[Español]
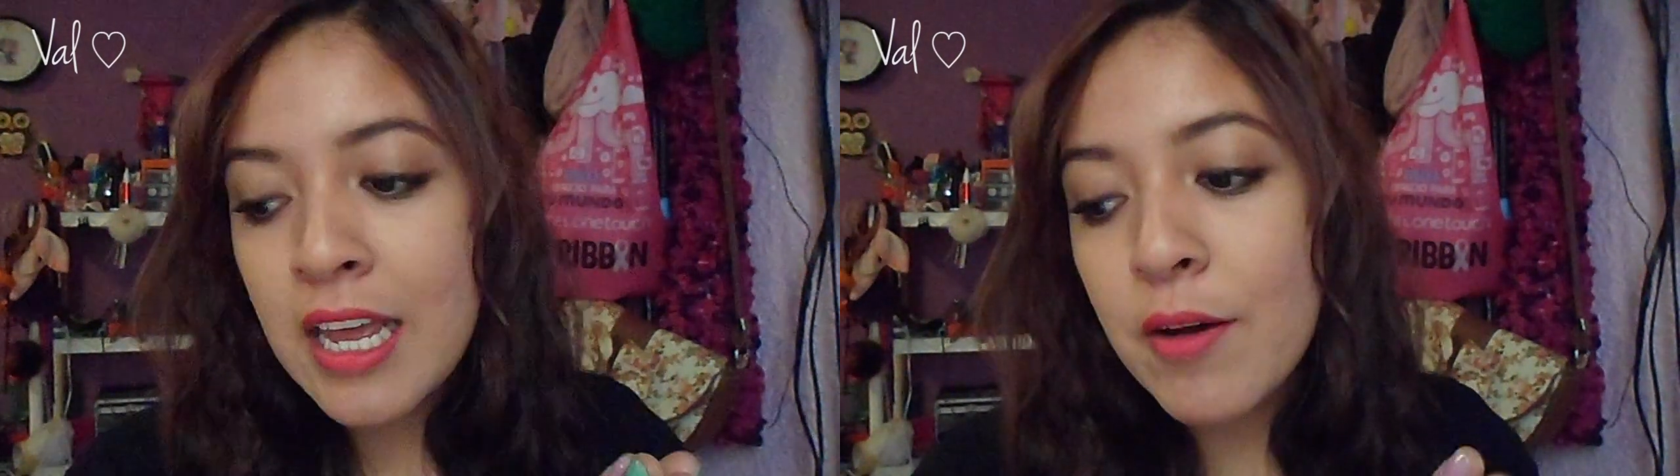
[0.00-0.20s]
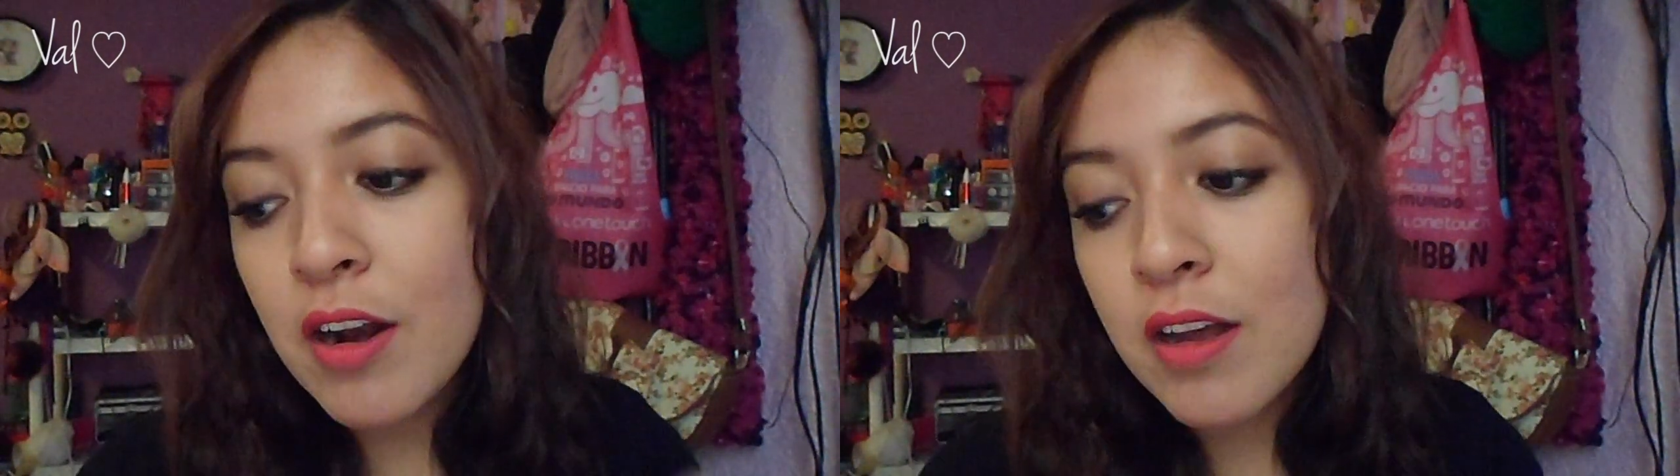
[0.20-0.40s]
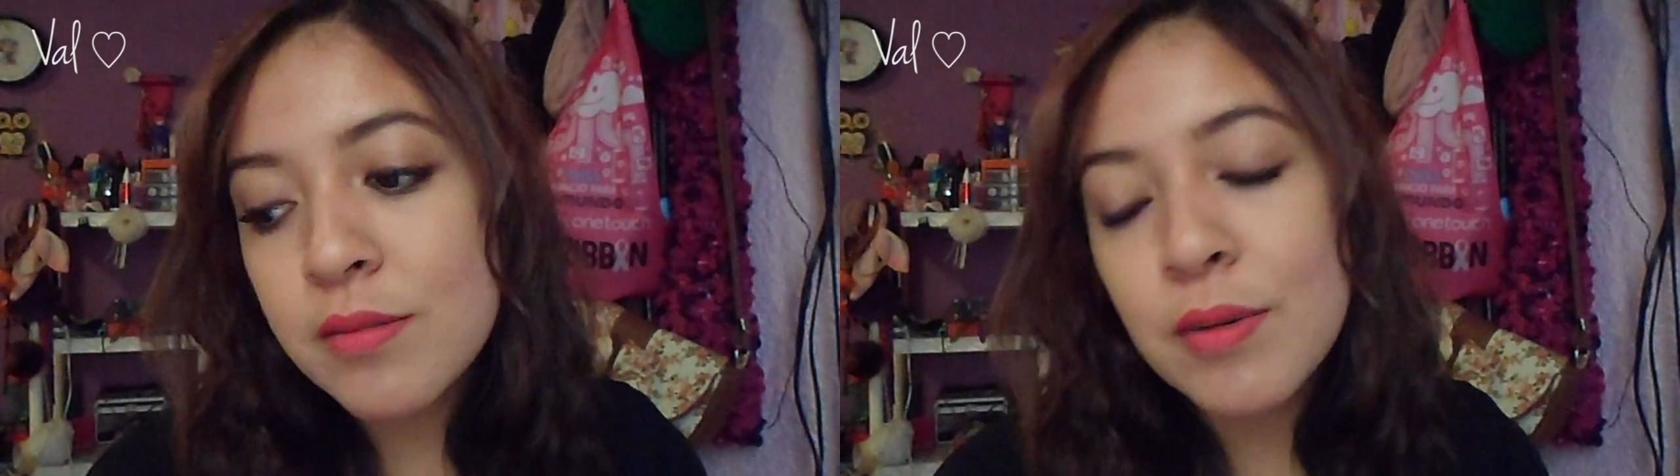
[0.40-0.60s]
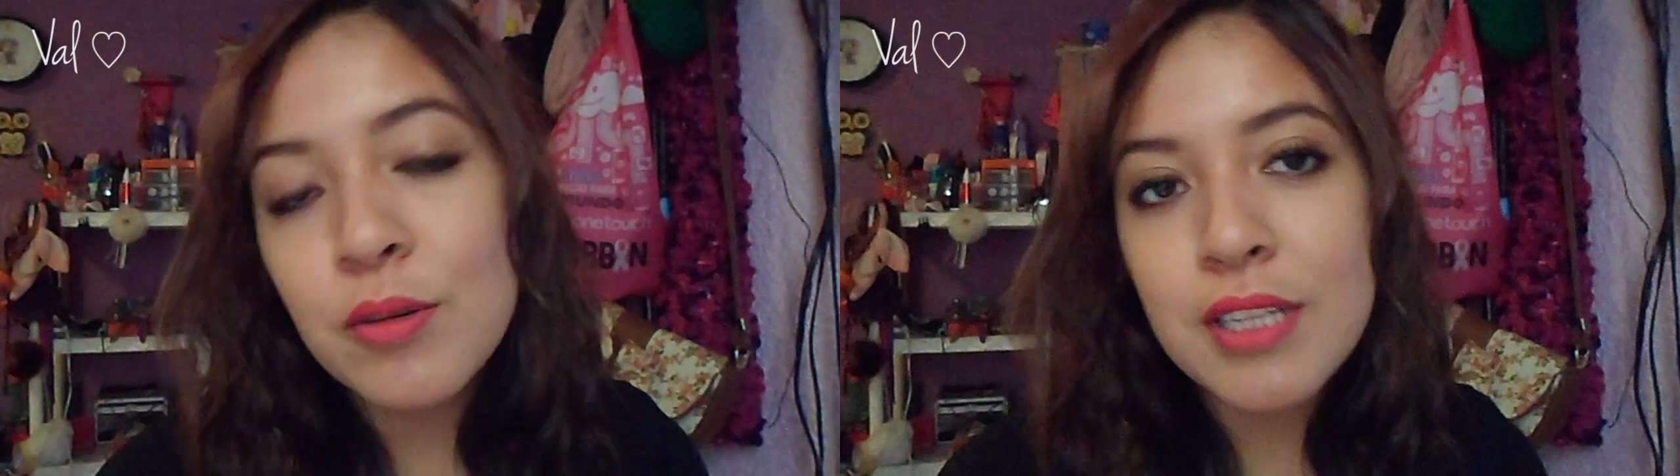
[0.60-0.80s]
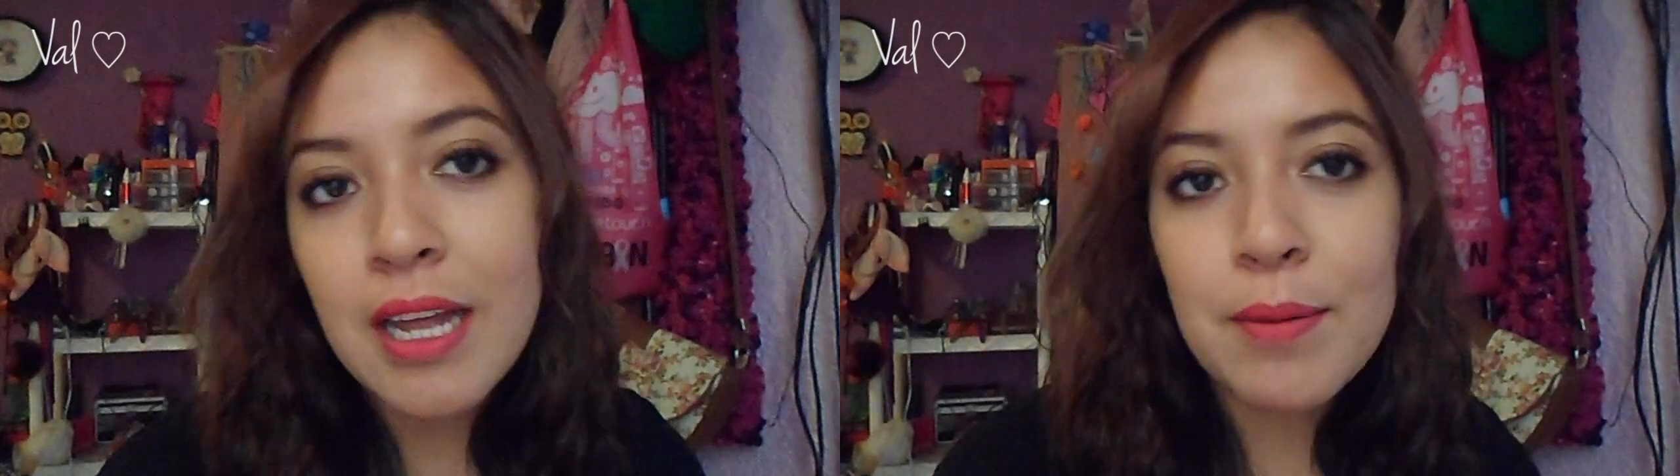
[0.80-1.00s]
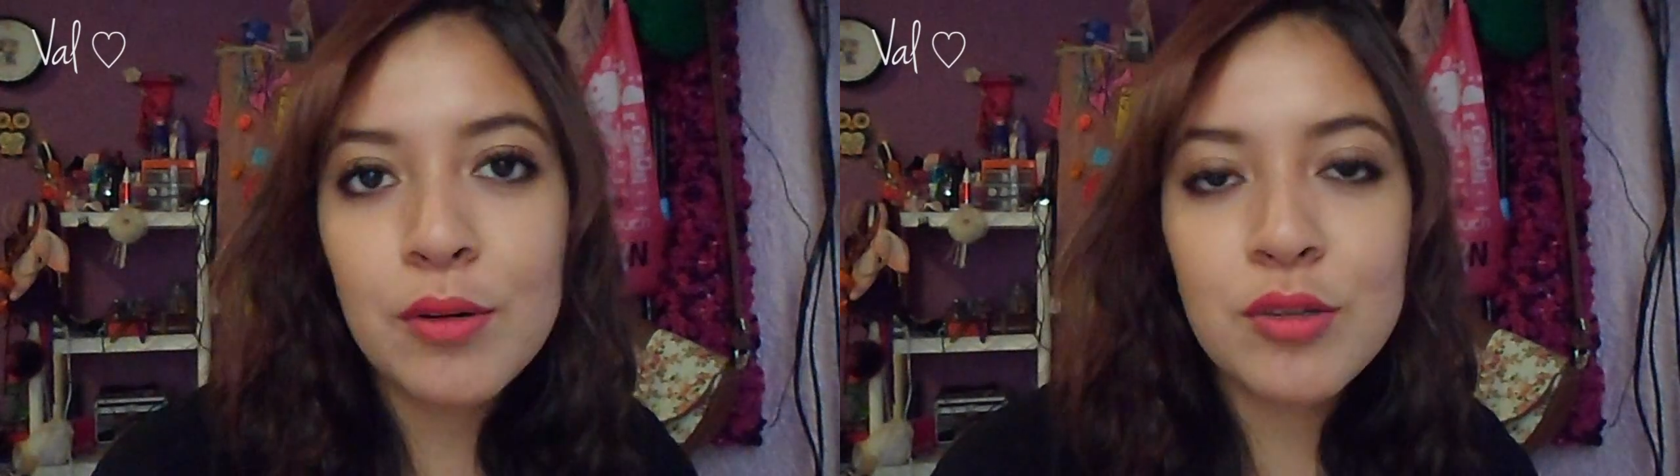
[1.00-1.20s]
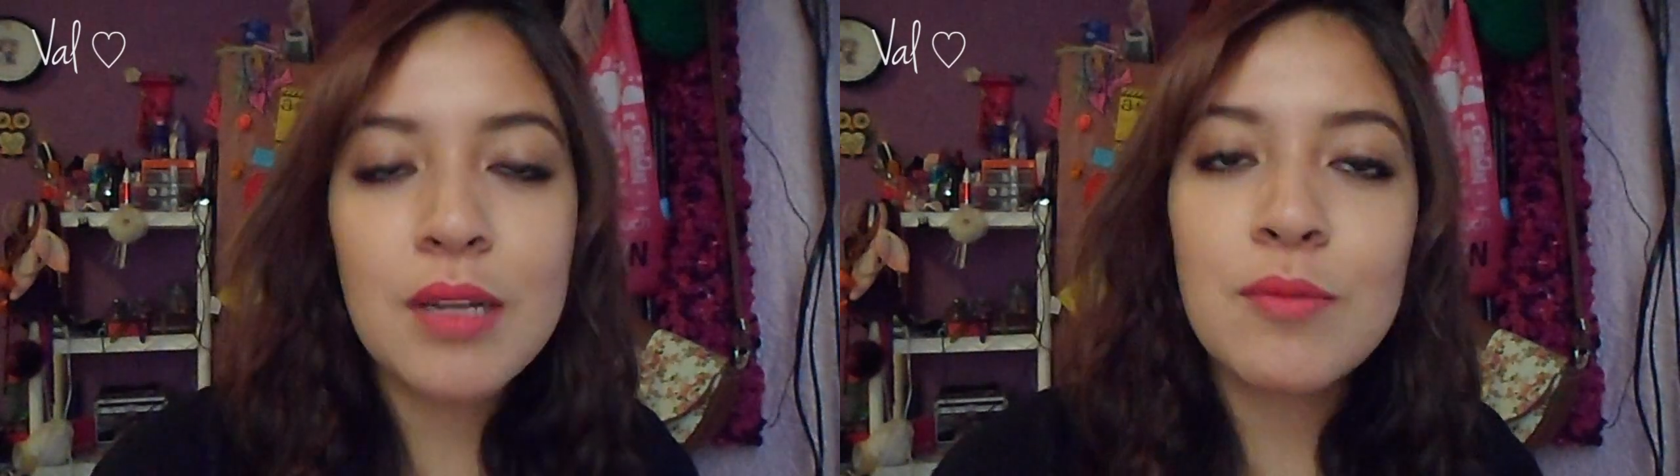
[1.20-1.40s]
Y bueno, sí me gusta, me gusta